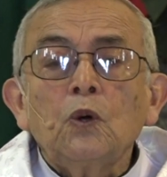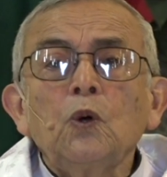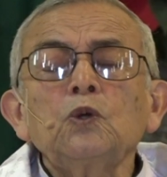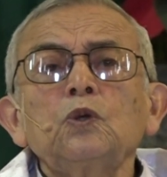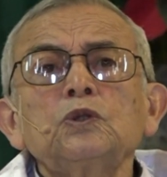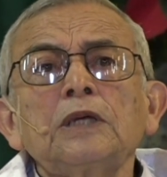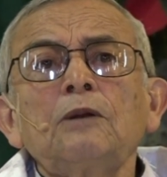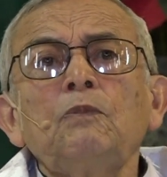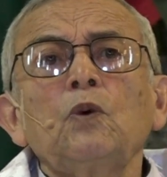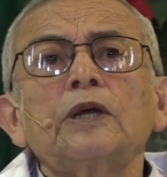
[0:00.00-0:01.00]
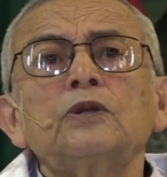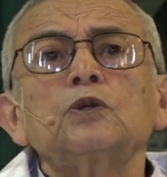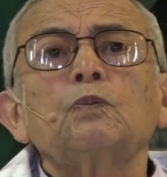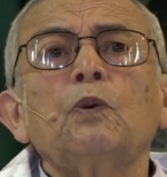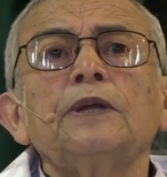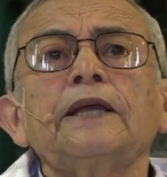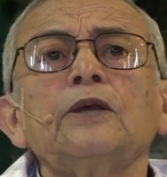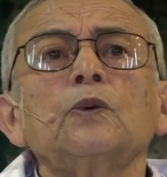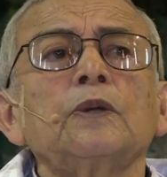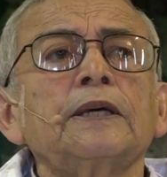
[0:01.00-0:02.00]
Otro salmo que nos puede
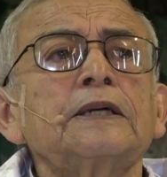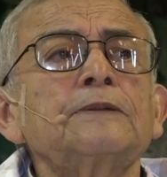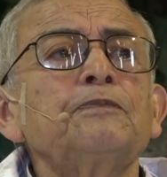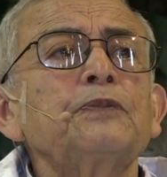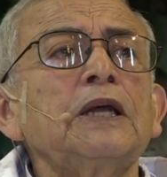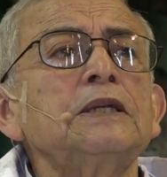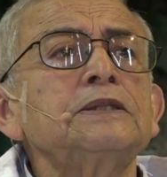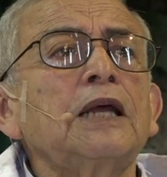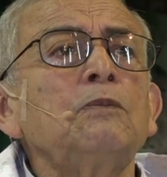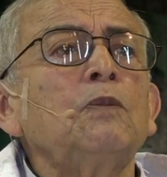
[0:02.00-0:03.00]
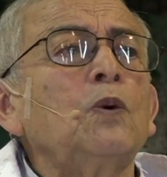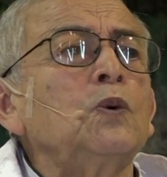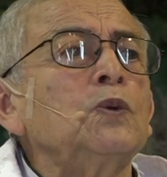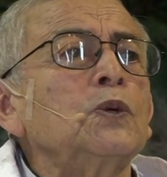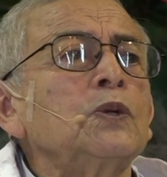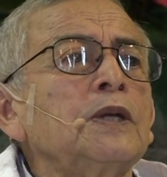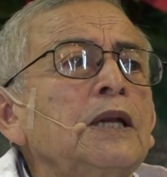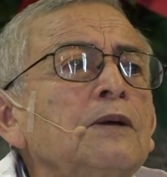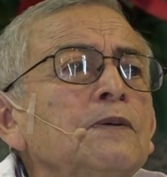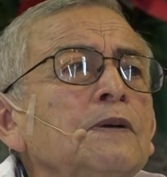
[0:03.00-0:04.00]
ayudar, el Salmo 1 de
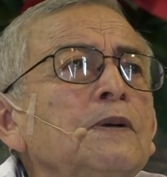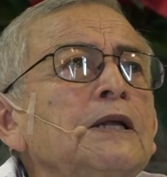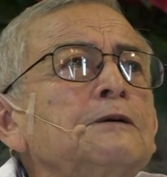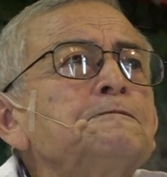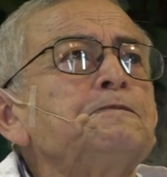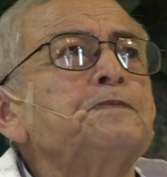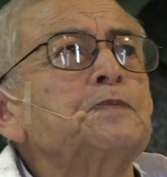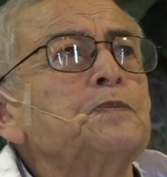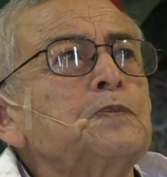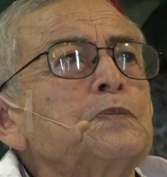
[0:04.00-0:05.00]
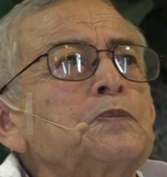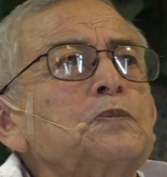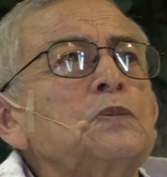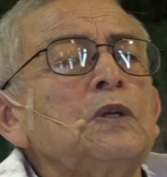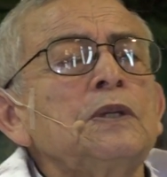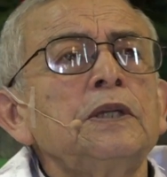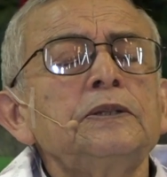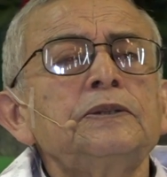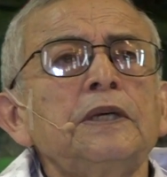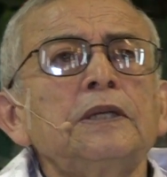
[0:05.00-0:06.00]
la Biblia.
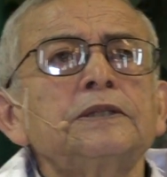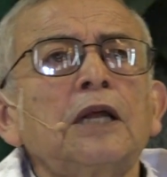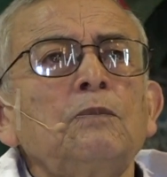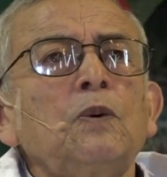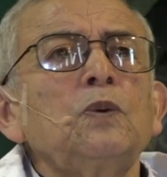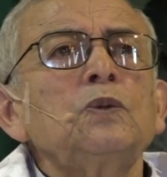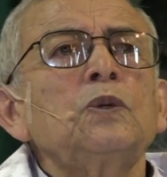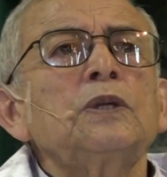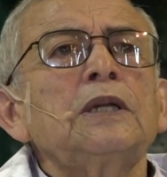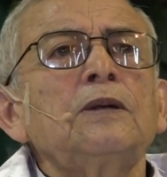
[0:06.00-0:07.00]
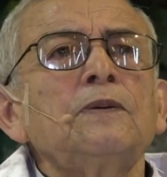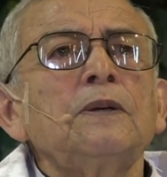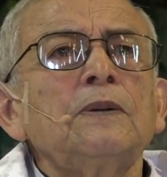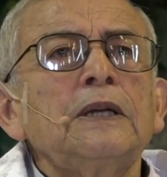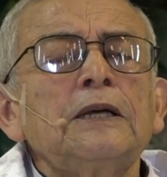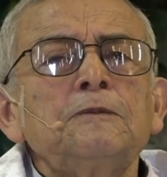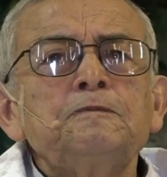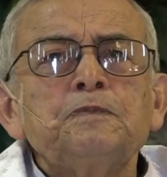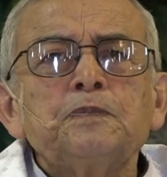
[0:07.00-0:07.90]
Dice el Salmo 1 de la Biblia,